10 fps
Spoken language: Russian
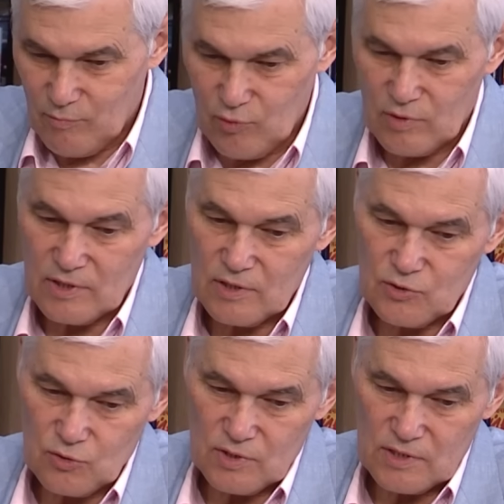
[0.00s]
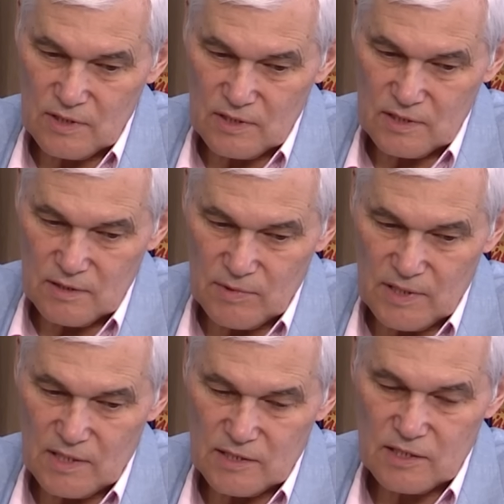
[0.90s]
по радиолокационной станции
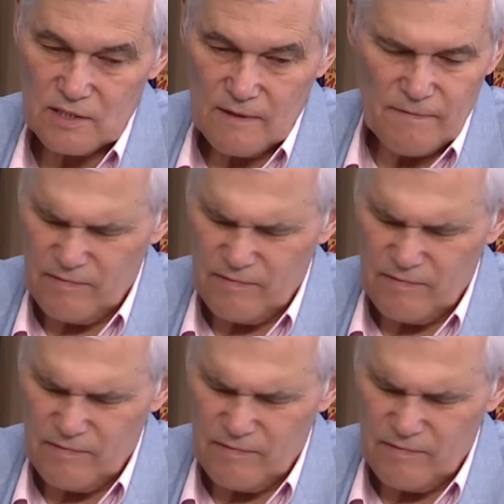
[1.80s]
«Майраж»,